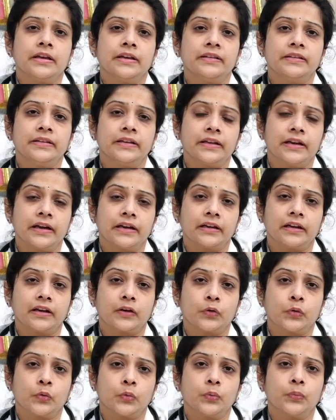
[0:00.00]
ఈ
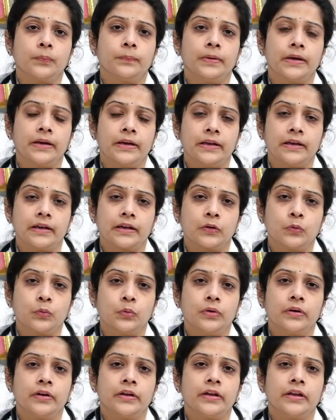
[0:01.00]
సిగరెట్లకు వీడీలకు
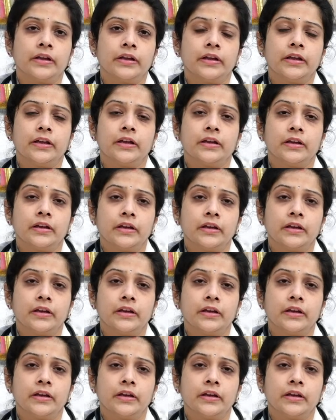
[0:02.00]
ఈ